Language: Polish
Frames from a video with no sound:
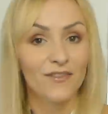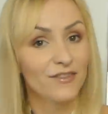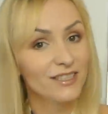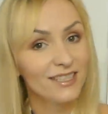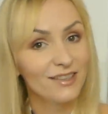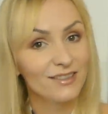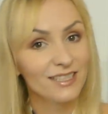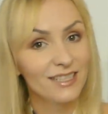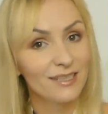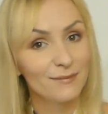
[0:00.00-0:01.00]

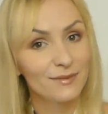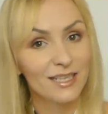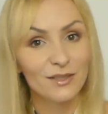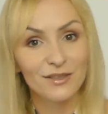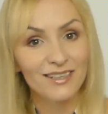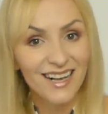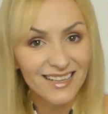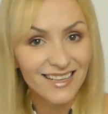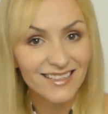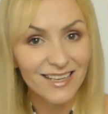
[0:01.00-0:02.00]
wynagrodzeniem tego
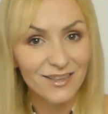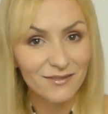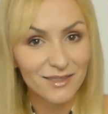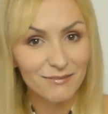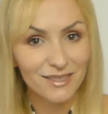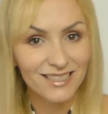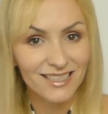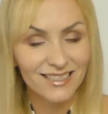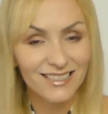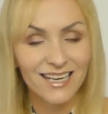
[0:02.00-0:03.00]
gadania do Was przez
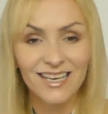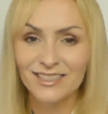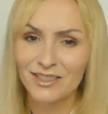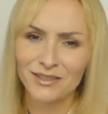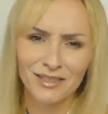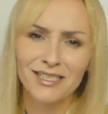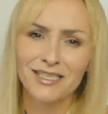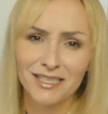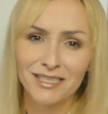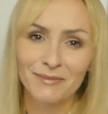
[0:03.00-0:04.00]
ten czas, chociaż
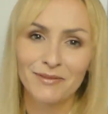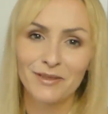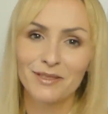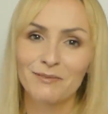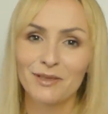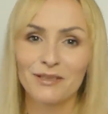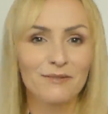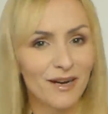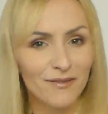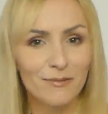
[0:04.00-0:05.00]
szczerze mówiąc mi to
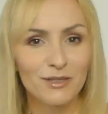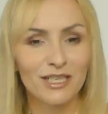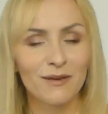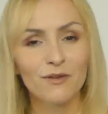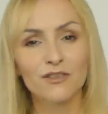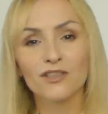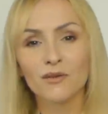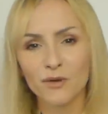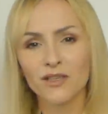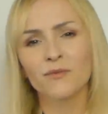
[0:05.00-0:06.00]
sprawia przyjemność, no
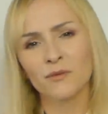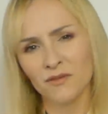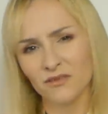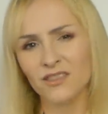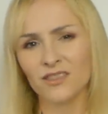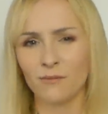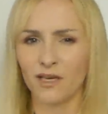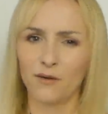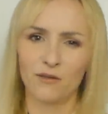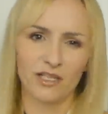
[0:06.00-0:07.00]
i potem domownicy
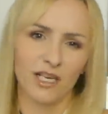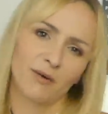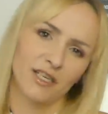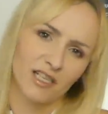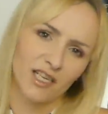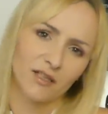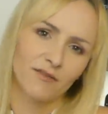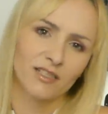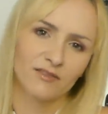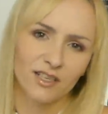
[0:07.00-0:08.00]
mają lżej, bo jak się tak do
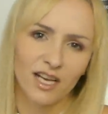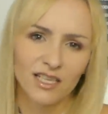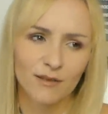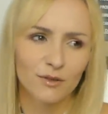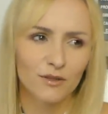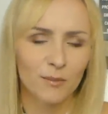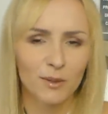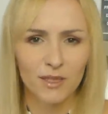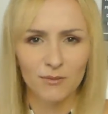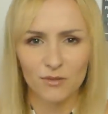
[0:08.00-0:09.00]
Was wygadam, no to
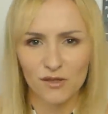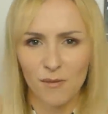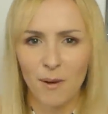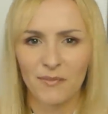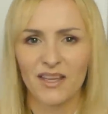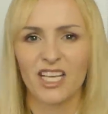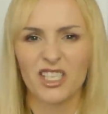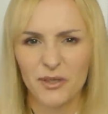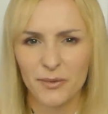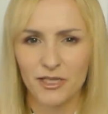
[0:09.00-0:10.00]
potem już nie mam tyle
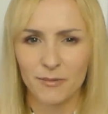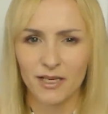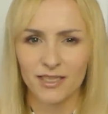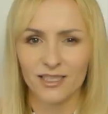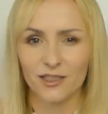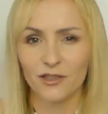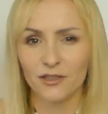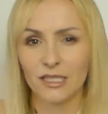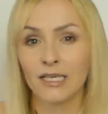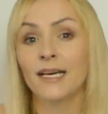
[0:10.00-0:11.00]
siły, żeby gadać do
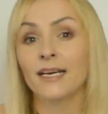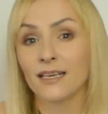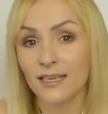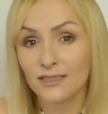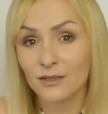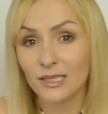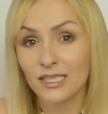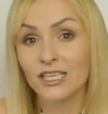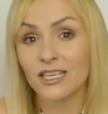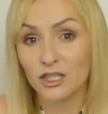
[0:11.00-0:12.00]
nich. Jest
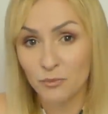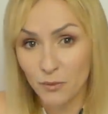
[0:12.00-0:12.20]
też jakiś